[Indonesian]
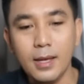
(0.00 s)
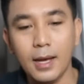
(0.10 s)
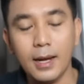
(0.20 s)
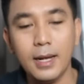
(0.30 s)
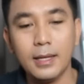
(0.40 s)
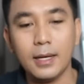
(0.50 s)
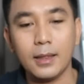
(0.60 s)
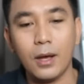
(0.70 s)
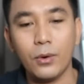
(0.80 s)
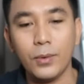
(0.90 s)
Karena kita
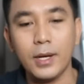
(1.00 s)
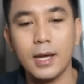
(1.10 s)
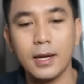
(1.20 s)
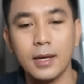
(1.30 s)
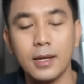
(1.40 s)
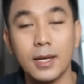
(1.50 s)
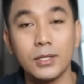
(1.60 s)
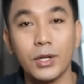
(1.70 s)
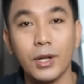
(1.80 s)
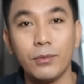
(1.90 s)
ketahui dari
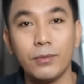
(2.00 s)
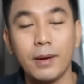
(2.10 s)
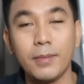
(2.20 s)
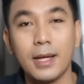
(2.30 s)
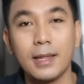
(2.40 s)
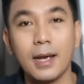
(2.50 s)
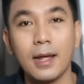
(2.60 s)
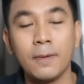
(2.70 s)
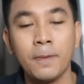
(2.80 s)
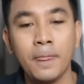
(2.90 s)
Direskrimum kan
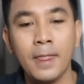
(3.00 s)
mengatakan